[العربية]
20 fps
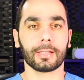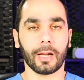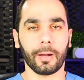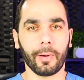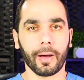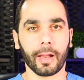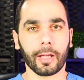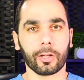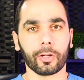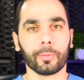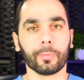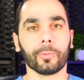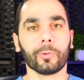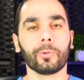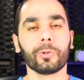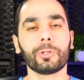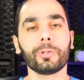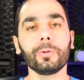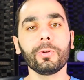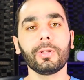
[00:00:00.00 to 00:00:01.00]
السلام عليكم
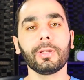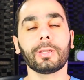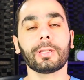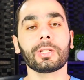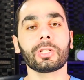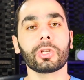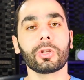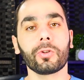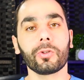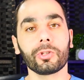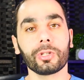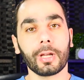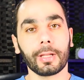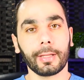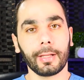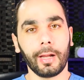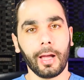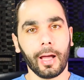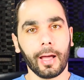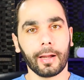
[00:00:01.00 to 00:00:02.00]
وجود
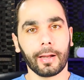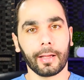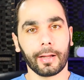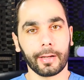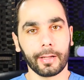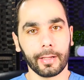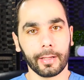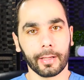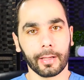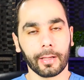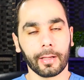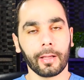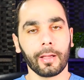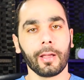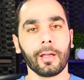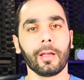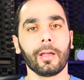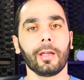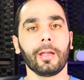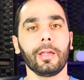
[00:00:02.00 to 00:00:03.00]
التشنجات الحرارية
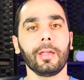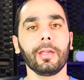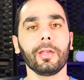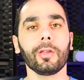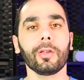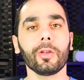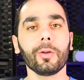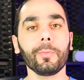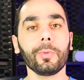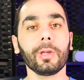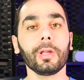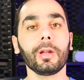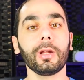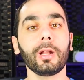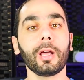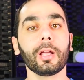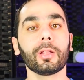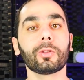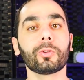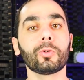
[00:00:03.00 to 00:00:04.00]
هي يمكن
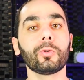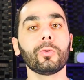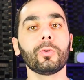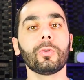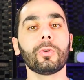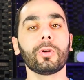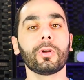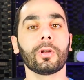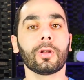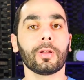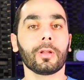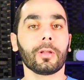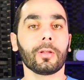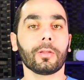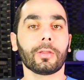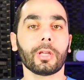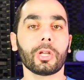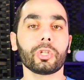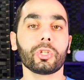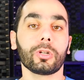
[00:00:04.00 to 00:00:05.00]
أنها تكون
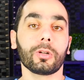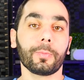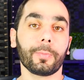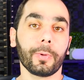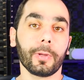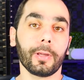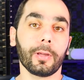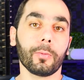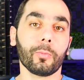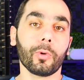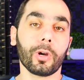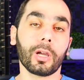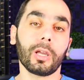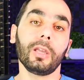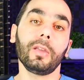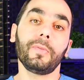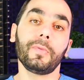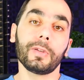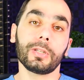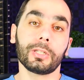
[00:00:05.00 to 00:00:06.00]
تجربة
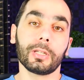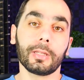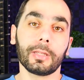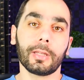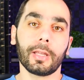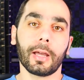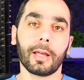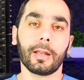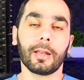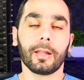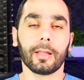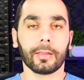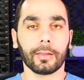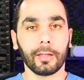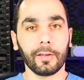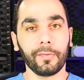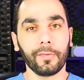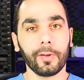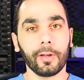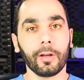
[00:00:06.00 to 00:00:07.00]
مخيفة جدا
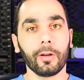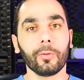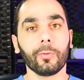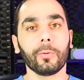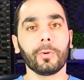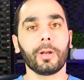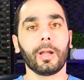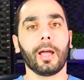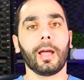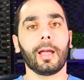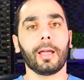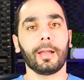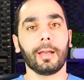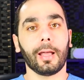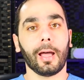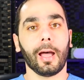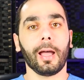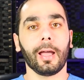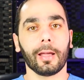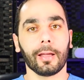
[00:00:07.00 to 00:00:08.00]
للطفل ولا
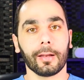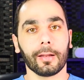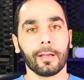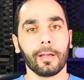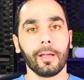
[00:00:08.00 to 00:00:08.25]
الأهل